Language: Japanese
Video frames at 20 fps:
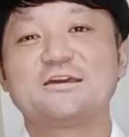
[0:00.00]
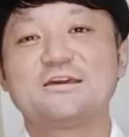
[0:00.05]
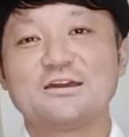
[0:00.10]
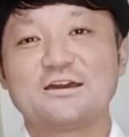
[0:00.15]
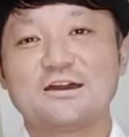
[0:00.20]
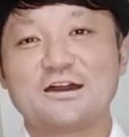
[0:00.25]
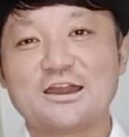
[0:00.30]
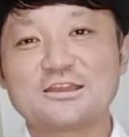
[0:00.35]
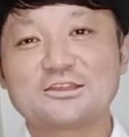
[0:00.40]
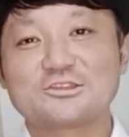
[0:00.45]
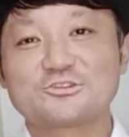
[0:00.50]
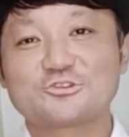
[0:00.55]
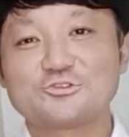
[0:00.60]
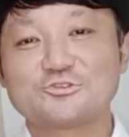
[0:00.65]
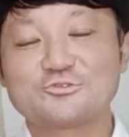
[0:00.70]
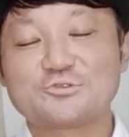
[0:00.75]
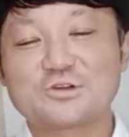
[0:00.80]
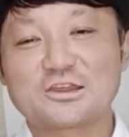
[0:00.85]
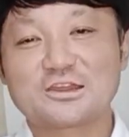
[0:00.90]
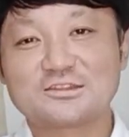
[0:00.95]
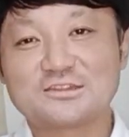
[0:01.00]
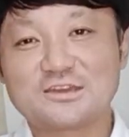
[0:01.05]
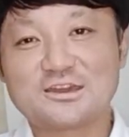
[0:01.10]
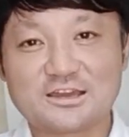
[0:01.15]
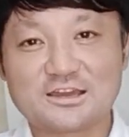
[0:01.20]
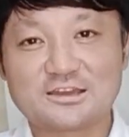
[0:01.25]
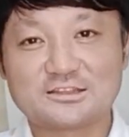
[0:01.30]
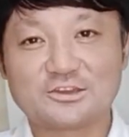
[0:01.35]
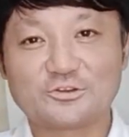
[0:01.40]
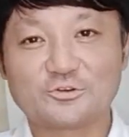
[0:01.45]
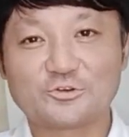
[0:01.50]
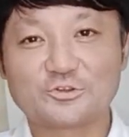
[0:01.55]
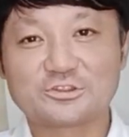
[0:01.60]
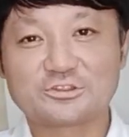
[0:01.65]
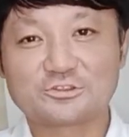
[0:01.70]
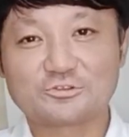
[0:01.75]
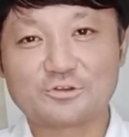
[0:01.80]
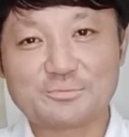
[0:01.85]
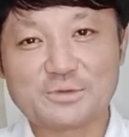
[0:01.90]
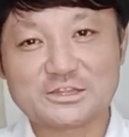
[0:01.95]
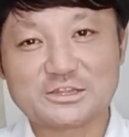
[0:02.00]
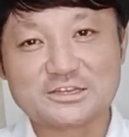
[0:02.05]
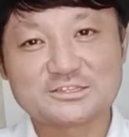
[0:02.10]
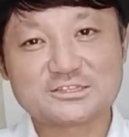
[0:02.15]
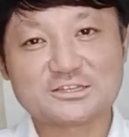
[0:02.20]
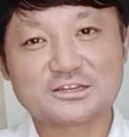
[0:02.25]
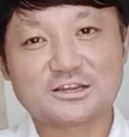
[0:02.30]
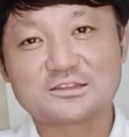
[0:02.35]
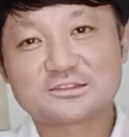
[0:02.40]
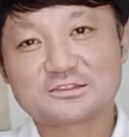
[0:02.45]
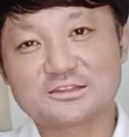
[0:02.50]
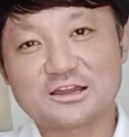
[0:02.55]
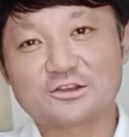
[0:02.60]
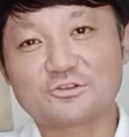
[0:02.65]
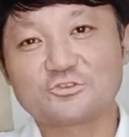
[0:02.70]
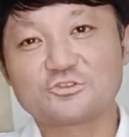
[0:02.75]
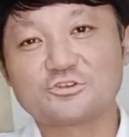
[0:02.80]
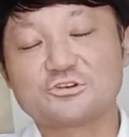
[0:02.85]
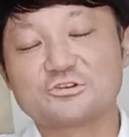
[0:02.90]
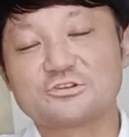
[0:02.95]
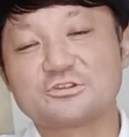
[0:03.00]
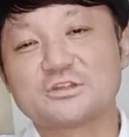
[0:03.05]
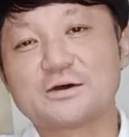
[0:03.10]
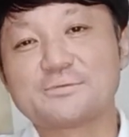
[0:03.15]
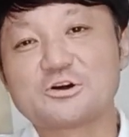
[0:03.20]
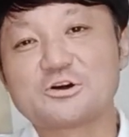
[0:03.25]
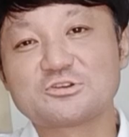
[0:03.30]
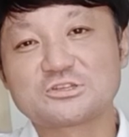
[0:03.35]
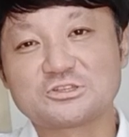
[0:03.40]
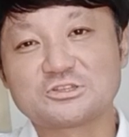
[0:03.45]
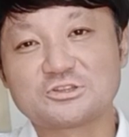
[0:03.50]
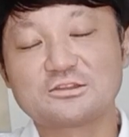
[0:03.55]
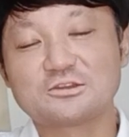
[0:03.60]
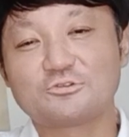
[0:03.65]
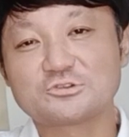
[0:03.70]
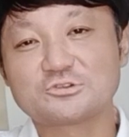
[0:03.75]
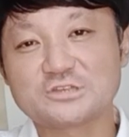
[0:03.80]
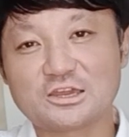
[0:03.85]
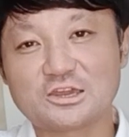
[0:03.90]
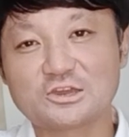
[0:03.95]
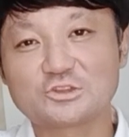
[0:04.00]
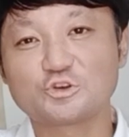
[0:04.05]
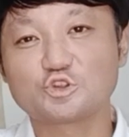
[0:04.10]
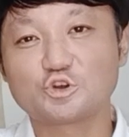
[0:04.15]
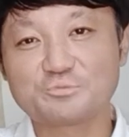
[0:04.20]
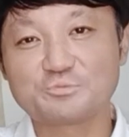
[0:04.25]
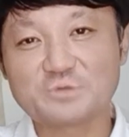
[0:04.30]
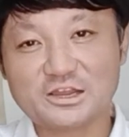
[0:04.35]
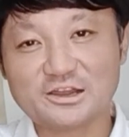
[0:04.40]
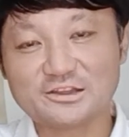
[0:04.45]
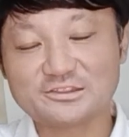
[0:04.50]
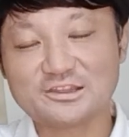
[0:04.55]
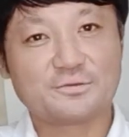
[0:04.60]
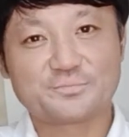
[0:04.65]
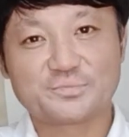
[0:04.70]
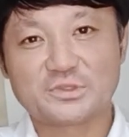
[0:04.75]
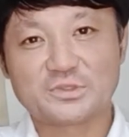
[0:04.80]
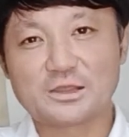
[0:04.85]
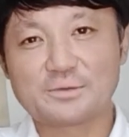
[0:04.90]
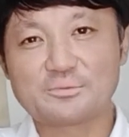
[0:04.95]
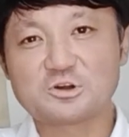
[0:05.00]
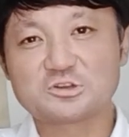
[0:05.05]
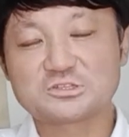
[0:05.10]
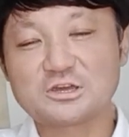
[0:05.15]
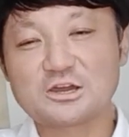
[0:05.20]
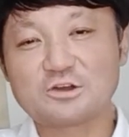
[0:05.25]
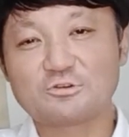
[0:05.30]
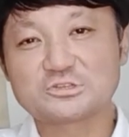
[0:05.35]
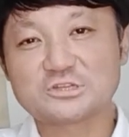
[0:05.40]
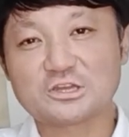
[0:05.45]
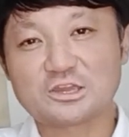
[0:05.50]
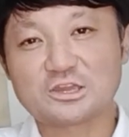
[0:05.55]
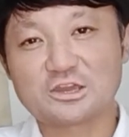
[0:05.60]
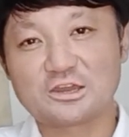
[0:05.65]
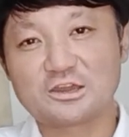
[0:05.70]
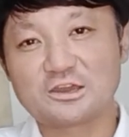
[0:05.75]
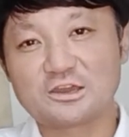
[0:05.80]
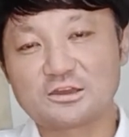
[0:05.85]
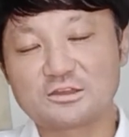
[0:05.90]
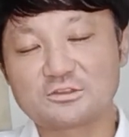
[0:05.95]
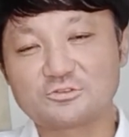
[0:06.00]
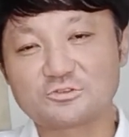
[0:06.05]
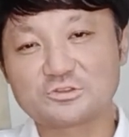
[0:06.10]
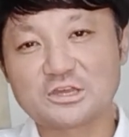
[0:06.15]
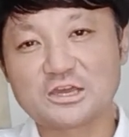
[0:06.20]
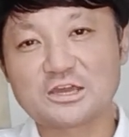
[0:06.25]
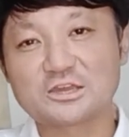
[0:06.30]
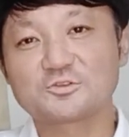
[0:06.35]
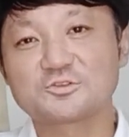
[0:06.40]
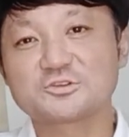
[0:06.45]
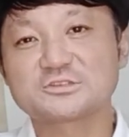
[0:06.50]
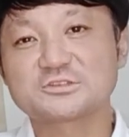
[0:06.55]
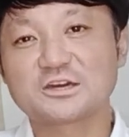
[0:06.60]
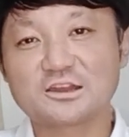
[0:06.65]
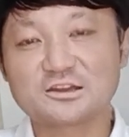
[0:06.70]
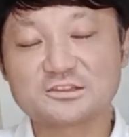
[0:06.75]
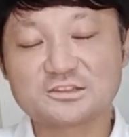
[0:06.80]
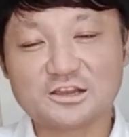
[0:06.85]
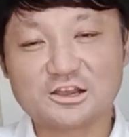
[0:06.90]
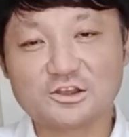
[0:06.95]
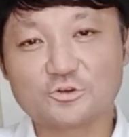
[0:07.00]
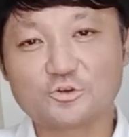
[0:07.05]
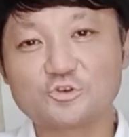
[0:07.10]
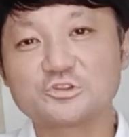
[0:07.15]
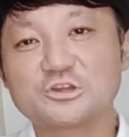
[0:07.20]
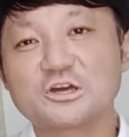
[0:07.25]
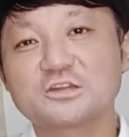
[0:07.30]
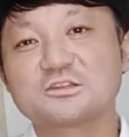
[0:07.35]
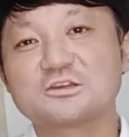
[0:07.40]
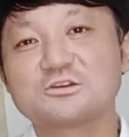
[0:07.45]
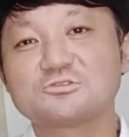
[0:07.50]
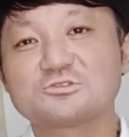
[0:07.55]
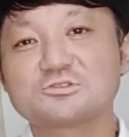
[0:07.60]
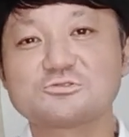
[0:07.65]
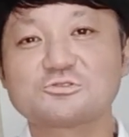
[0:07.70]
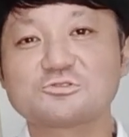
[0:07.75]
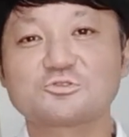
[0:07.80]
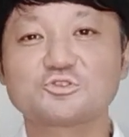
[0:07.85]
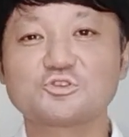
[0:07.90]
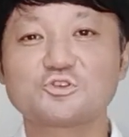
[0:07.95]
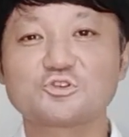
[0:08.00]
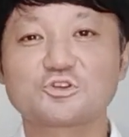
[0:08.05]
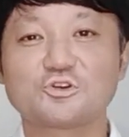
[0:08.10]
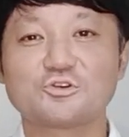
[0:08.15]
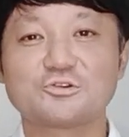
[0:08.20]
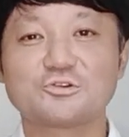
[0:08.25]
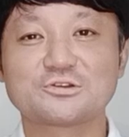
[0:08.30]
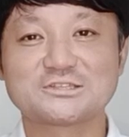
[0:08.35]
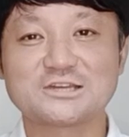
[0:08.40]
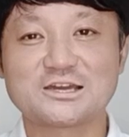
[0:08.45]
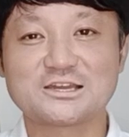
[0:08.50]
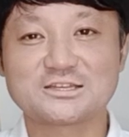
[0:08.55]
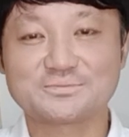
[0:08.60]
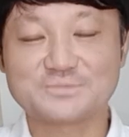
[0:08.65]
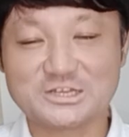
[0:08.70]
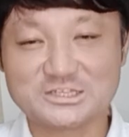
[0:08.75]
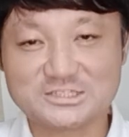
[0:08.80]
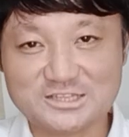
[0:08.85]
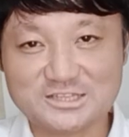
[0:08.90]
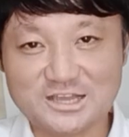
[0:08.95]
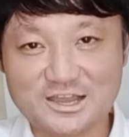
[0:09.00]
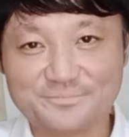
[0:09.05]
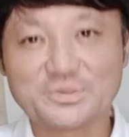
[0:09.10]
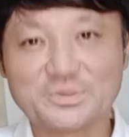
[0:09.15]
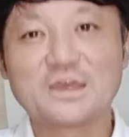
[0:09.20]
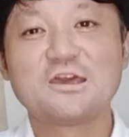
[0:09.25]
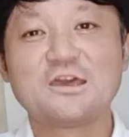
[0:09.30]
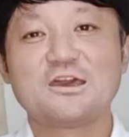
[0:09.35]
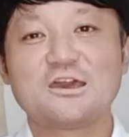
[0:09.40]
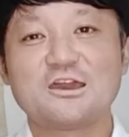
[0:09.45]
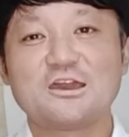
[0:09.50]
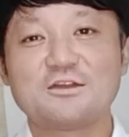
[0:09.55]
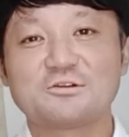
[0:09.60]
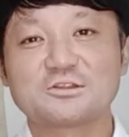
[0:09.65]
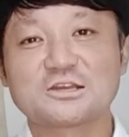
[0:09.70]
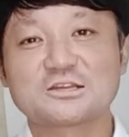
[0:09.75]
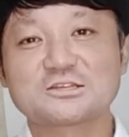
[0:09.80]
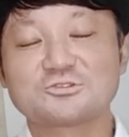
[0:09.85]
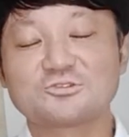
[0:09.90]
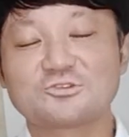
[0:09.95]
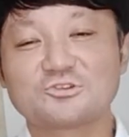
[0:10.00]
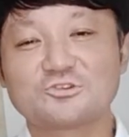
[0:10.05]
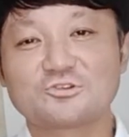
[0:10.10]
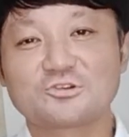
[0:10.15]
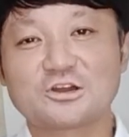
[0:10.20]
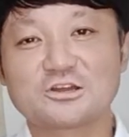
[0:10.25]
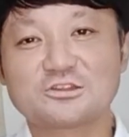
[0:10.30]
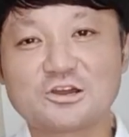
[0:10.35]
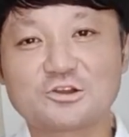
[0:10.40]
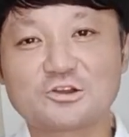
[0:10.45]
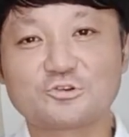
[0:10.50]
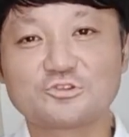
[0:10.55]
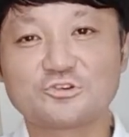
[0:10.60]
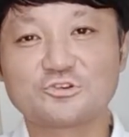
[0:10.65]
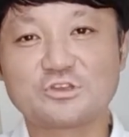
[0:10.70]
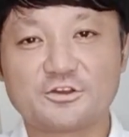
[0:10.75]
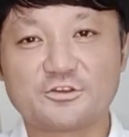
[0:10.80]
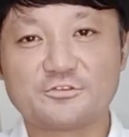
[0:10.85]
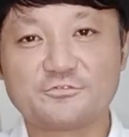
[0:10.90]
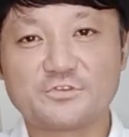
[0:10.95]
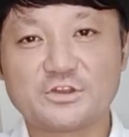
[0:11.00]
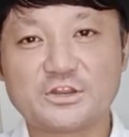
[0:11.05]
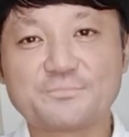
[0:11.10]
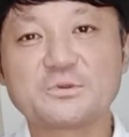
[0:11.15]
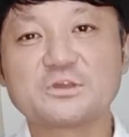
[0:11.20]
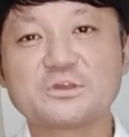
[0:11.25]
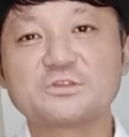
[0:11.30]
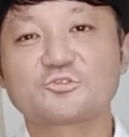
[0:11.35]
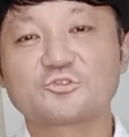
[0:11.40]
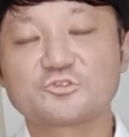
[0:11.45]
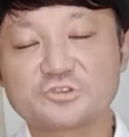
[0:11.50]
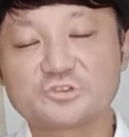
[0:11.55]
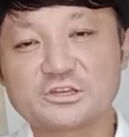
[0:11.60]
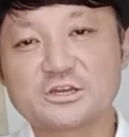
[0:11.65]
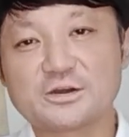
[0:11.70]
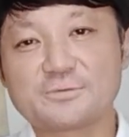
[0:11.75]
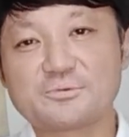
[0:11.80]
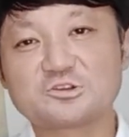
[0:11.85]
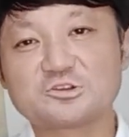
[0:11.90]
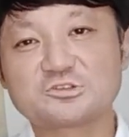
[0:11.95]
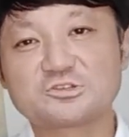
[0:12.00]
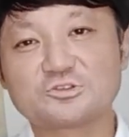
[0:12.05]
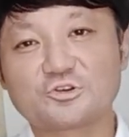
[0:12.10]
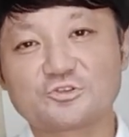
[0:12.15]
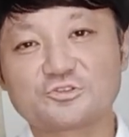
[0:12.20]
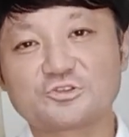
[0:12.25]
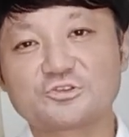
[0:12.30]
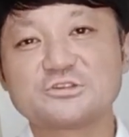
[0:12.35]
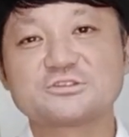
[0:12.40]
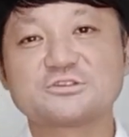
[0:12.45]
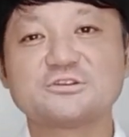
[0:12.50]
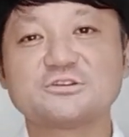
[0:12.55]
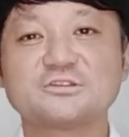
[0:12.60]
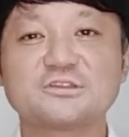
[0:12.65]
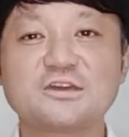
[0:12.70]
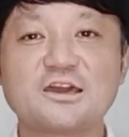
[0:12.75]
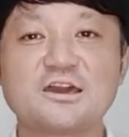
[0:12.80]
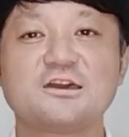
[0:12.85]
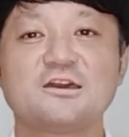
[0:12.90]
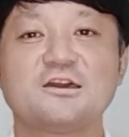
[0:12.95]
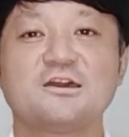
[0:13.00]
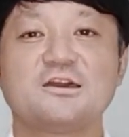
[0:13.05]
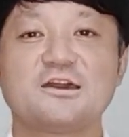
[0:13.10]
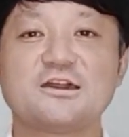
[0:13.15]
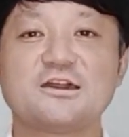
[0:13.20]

はい。というわけで、日本とはまた違った、このダバオシのお酒の飲み方、ダバオシではお酒の提供のされ方がこうなっているということを今日お伝えしました。え私の動画ではこのようにフィリピンのことやダバオシのことについて、え